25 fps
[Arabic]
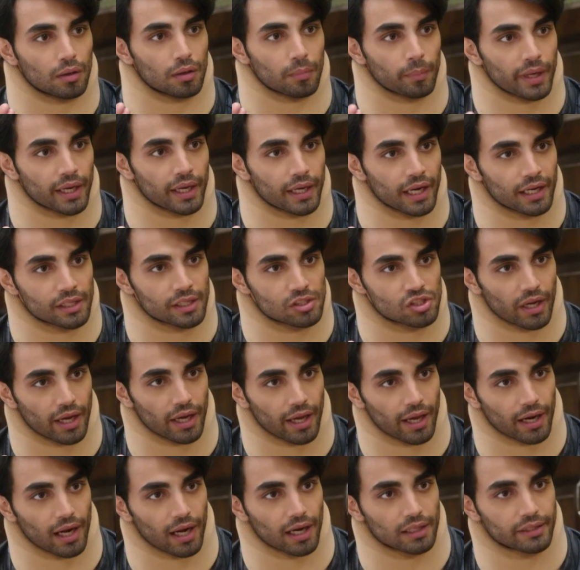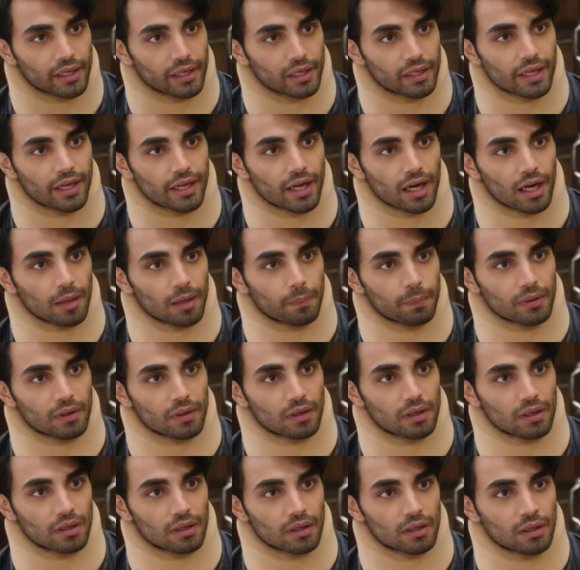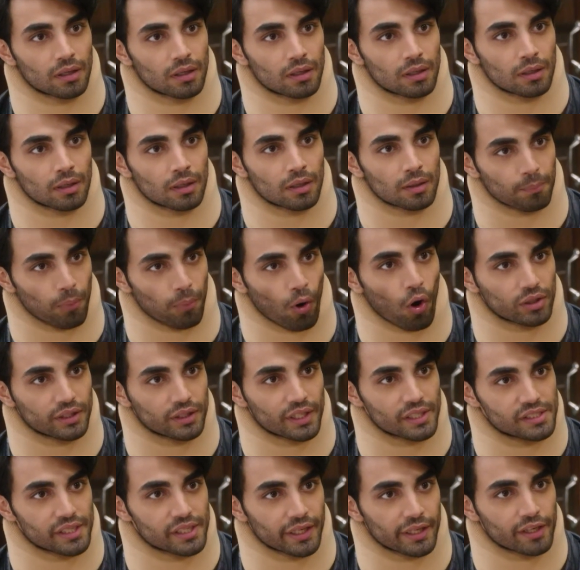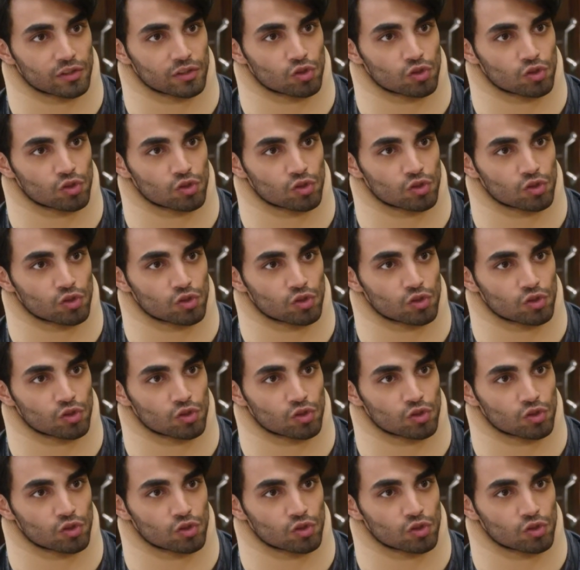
طلعي على وشي قبل ما تحكي شي مو مبين إني